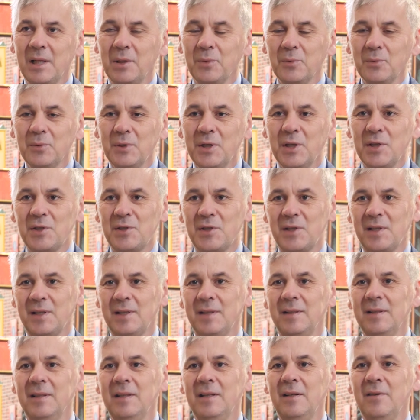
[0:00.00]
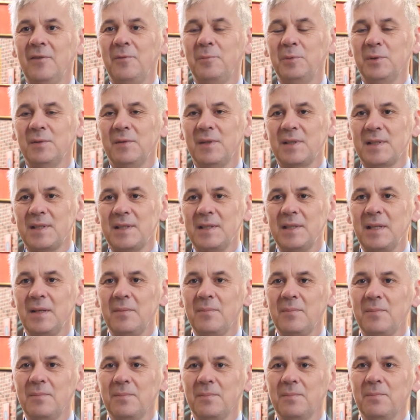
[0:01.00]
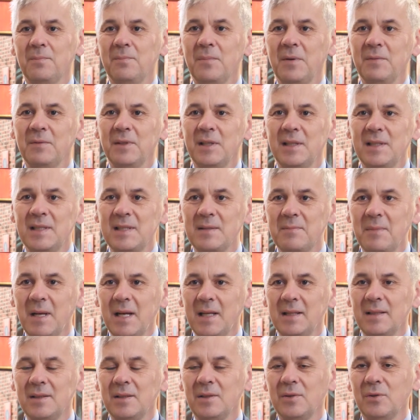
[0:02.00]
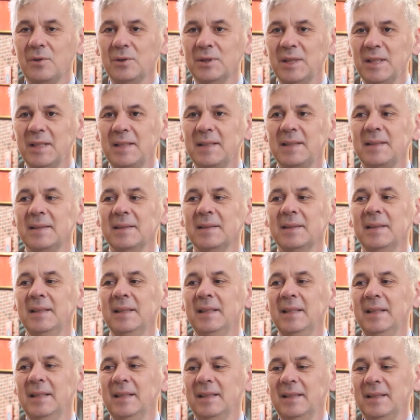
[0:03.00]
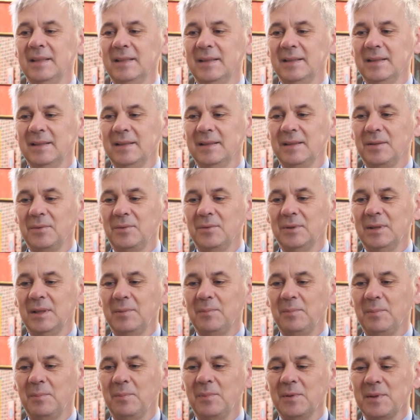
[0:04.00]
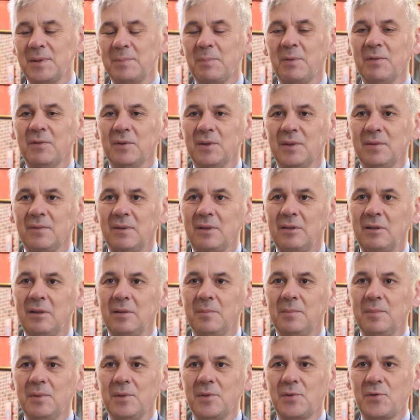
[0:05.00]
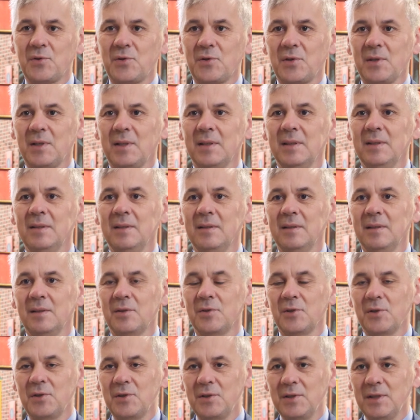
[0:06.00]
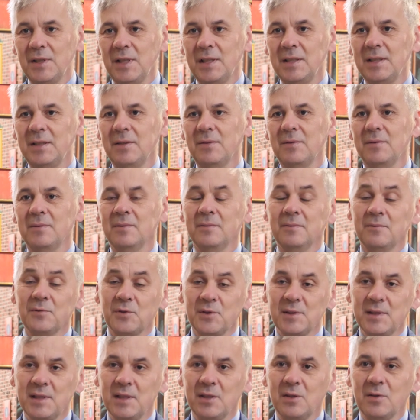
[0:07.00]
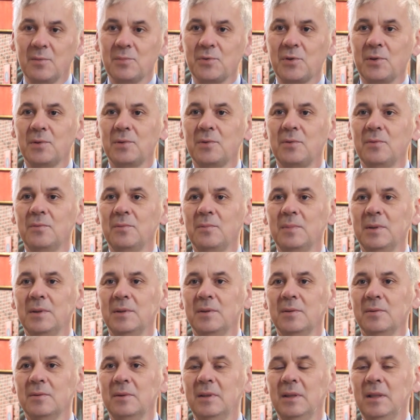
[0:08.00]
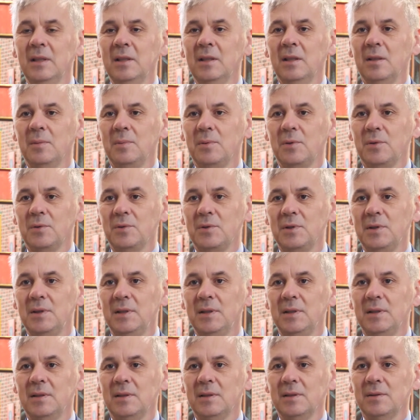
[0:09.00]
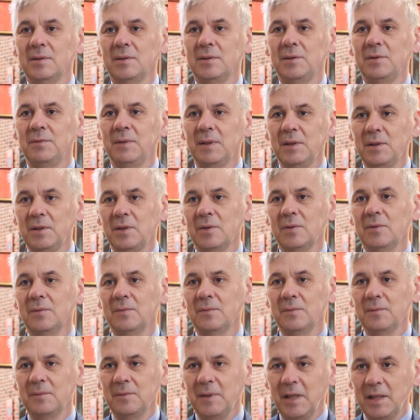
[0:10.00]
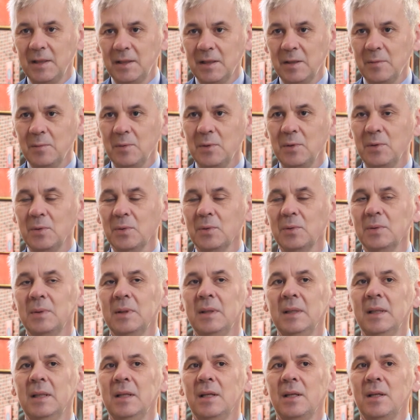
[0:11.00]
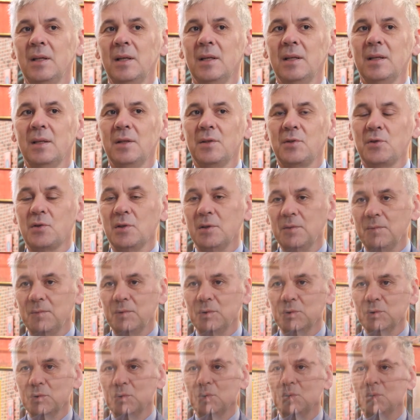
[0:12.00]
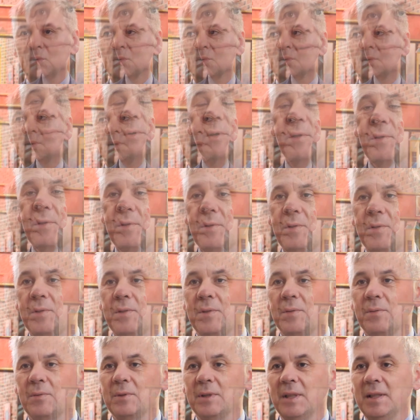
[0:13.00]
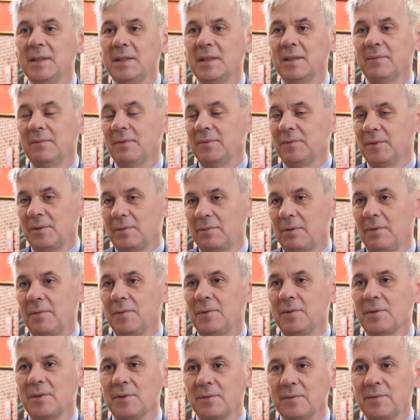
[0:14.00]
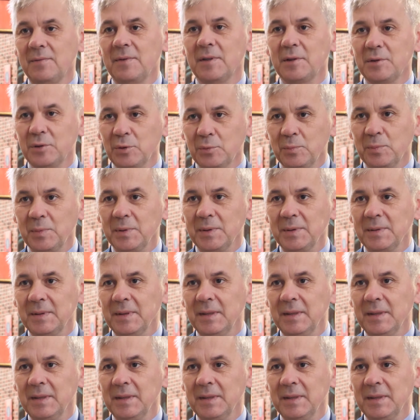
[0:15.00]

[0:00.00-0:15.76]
planuje się wprowadzenie pewnej zmiany, korekty, e, która spowodowałaby, że chrześcijanie wszystkich obrządków będą obchodzili to święto w jednym dniu, e, czyli w grudniu. Społeczność ukraińska we Wrocławiu to są dwie grupy.